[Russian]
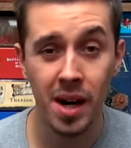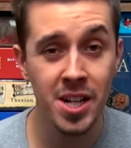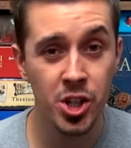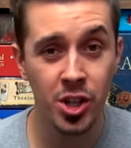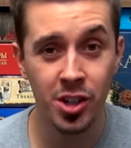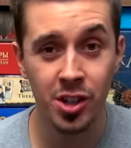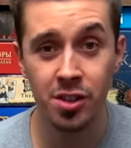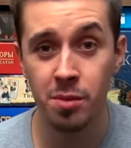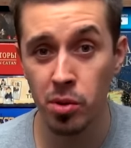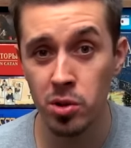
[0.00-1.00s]
Манечкины
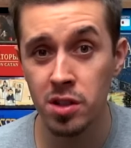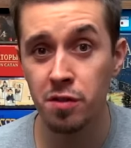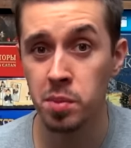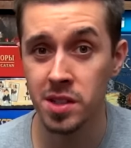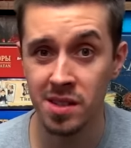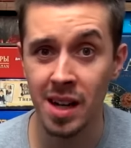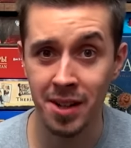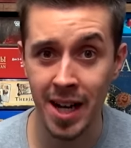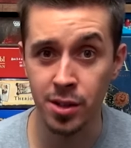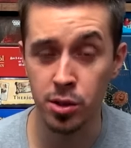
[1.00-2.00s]
не против
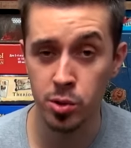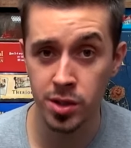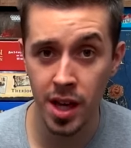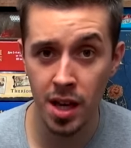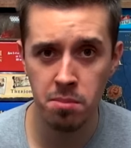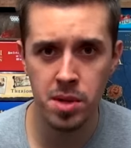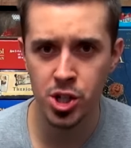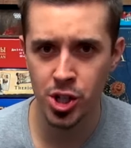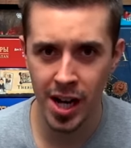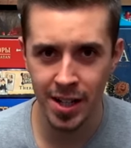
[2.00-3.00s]
подставлять друзей,
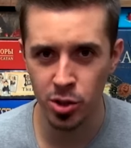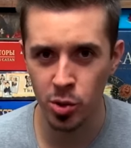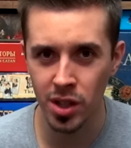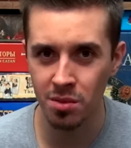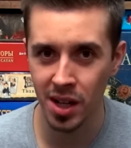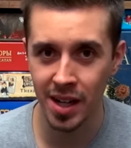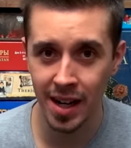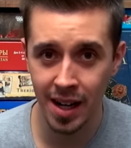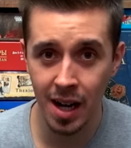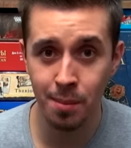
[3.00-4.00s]
мешать другим
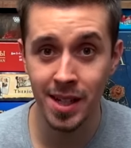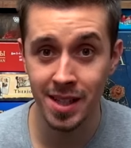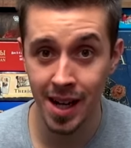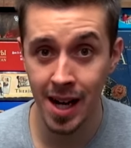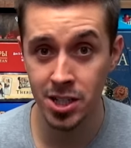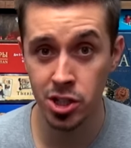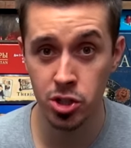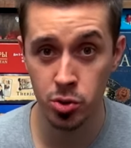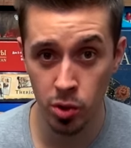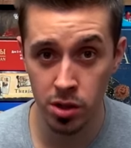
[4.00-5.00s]
игрокам и даже
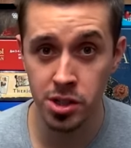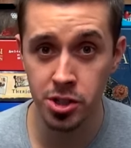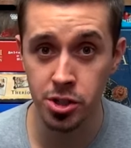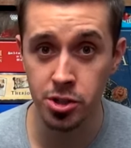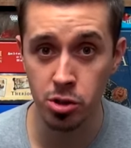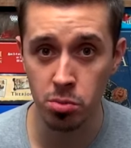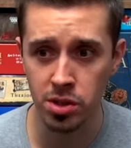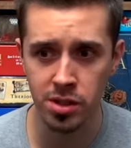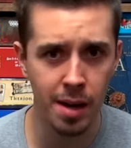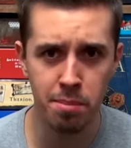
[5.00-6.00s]
жульничать,
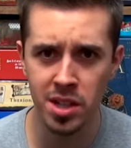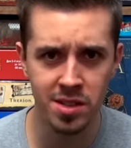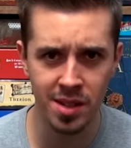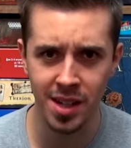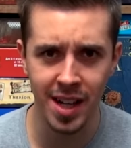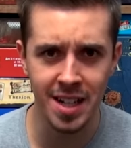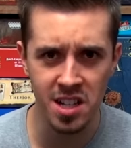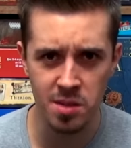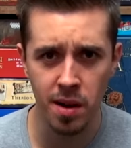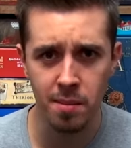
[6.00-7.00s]
чтобы добиться,
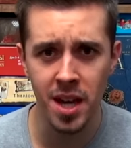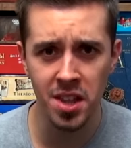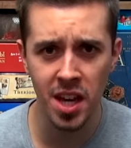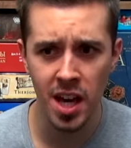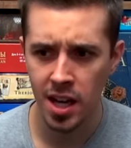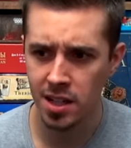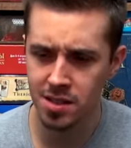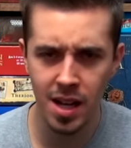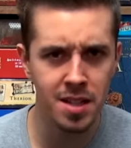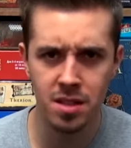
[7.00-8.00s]
наконец, победы и
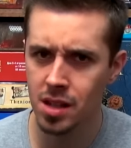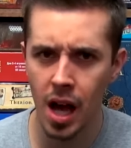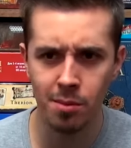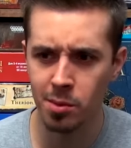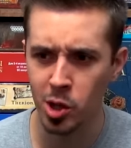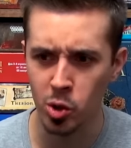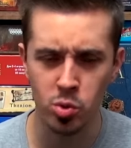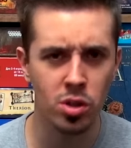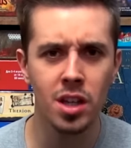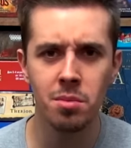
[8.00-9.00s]
стать самыми
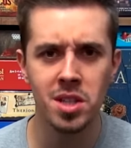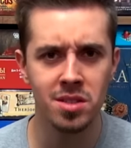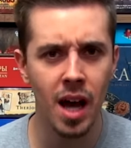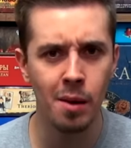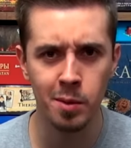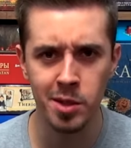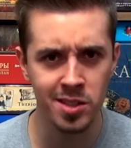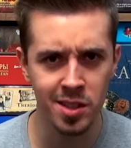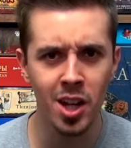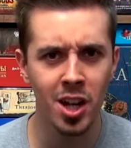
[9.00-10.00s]
крутыми, самыми
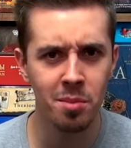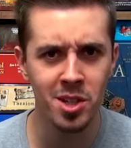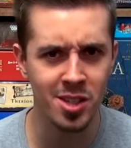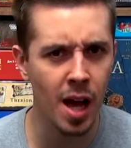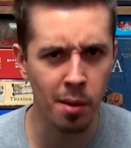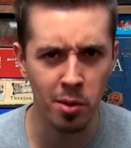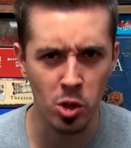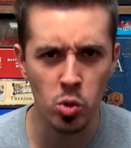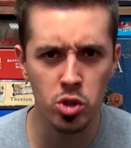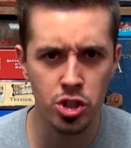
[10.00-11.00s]
сильными, самыми
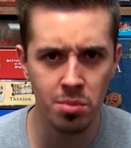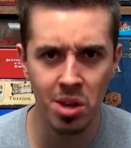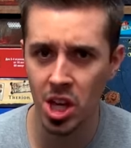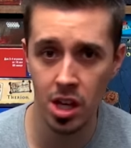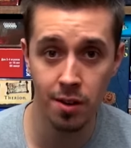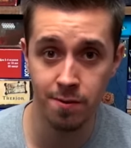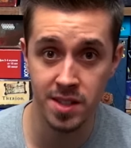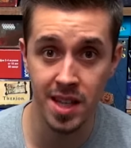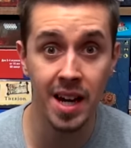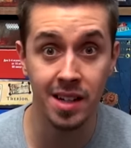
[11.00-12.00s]
лучшими и
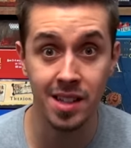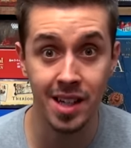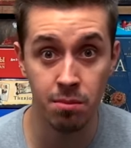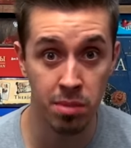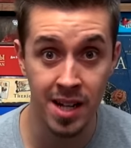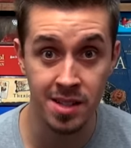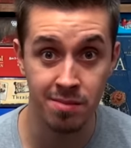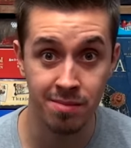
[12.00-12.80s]
всех нагибать.